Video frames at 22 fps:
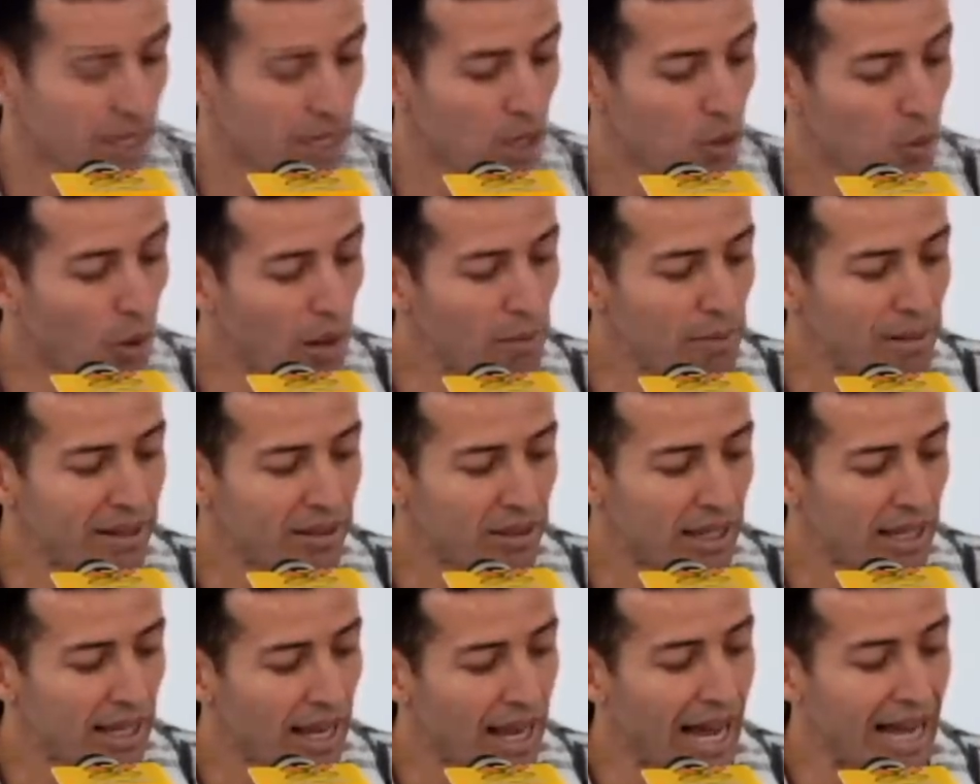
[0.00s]

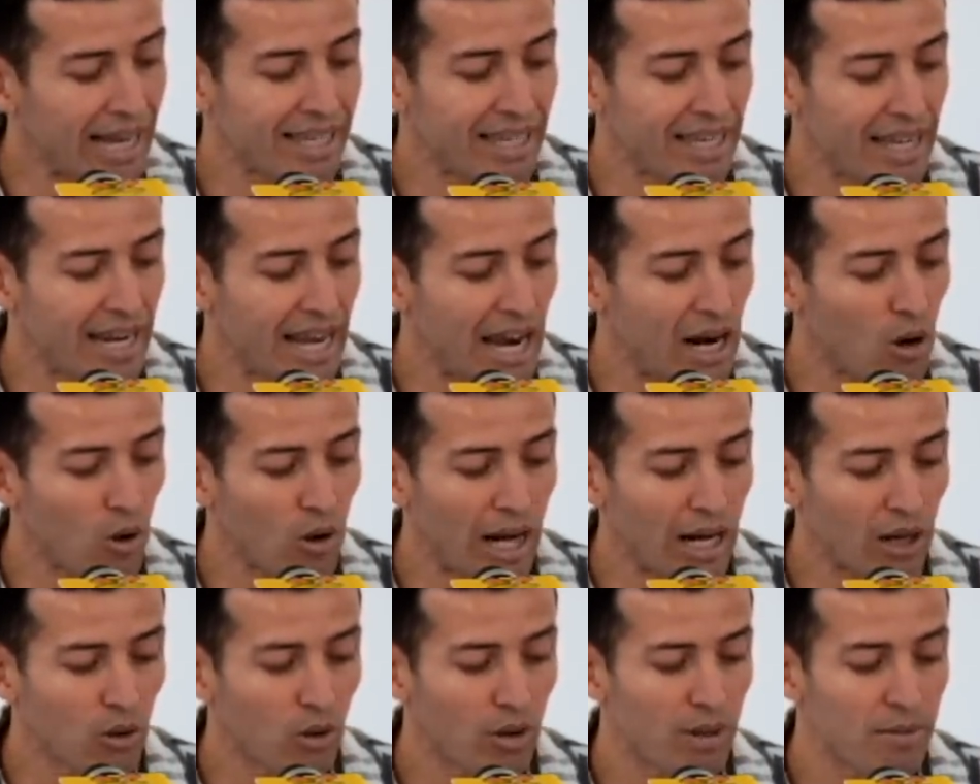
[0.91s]
Igualmente a quienes a lo
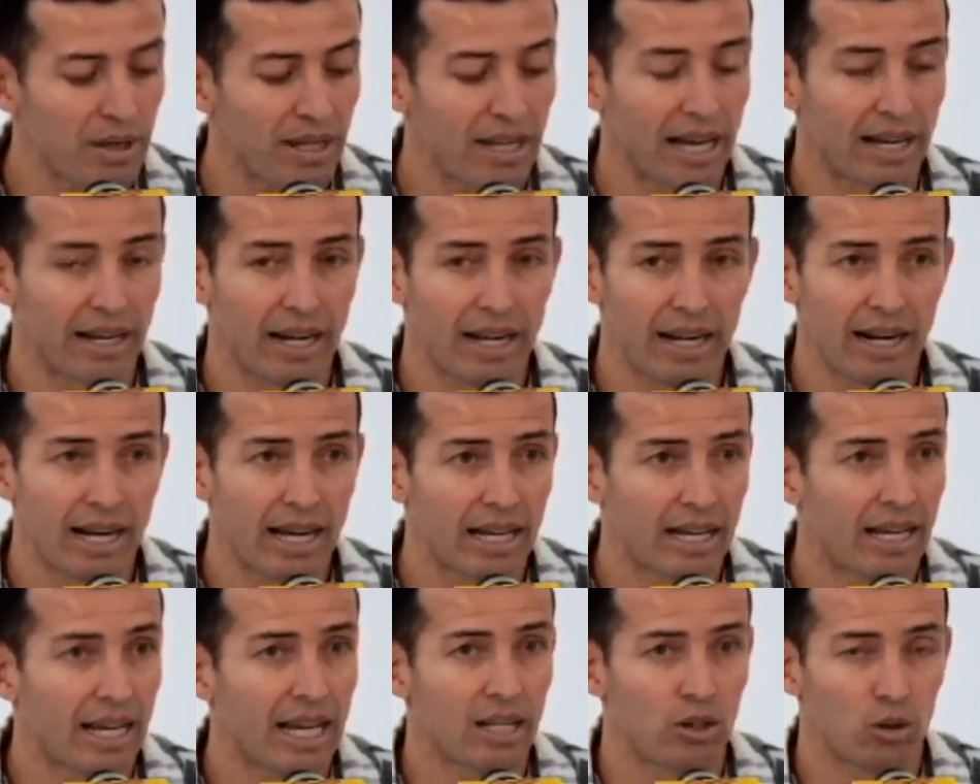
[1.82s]
largo de mi
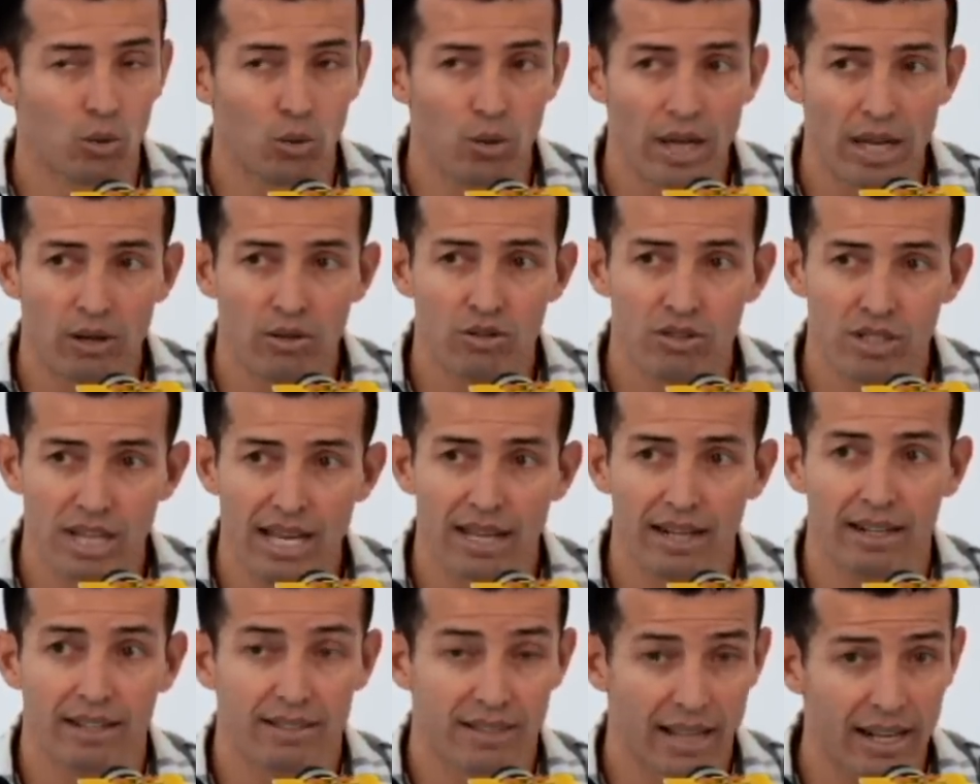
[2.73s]
carrera estuvieron
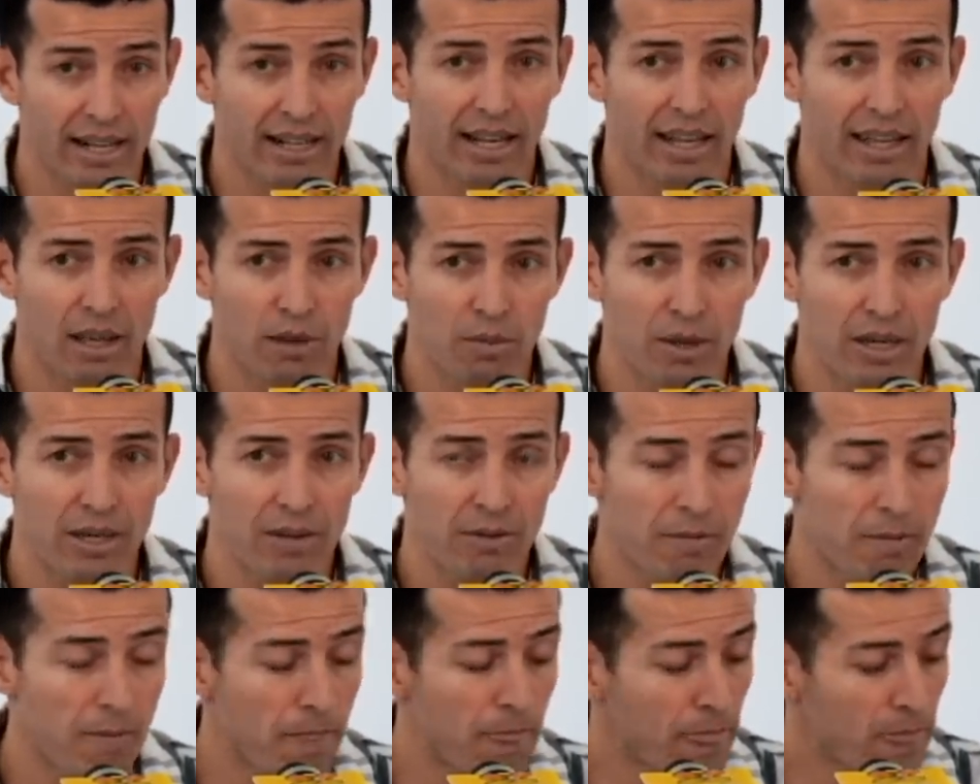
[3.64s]
cerca de mí,
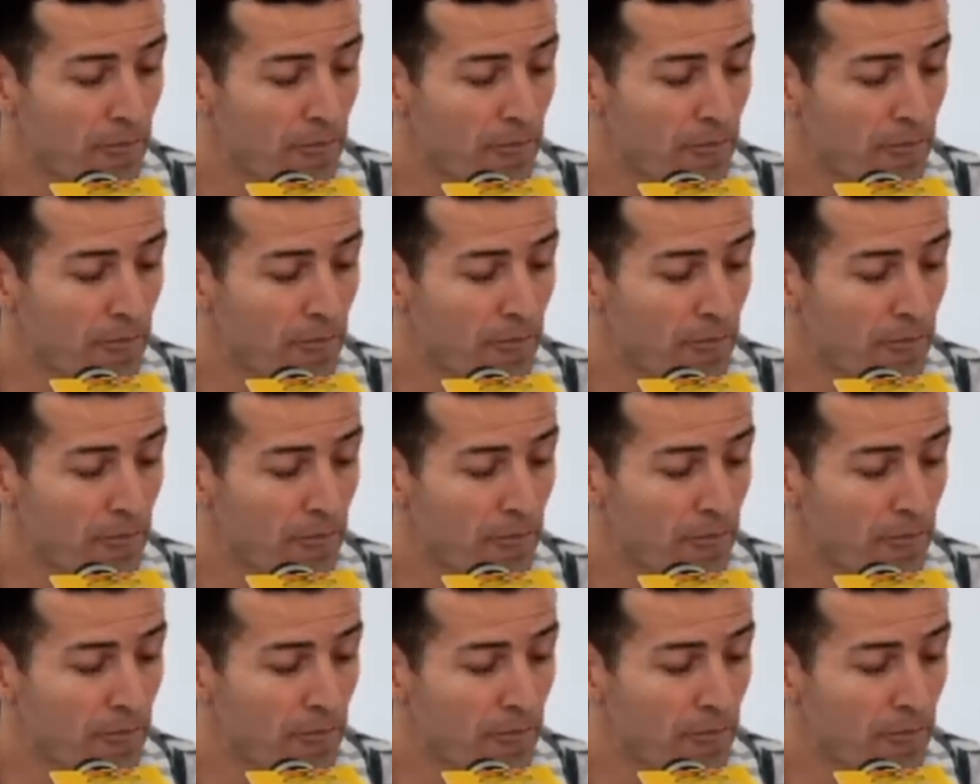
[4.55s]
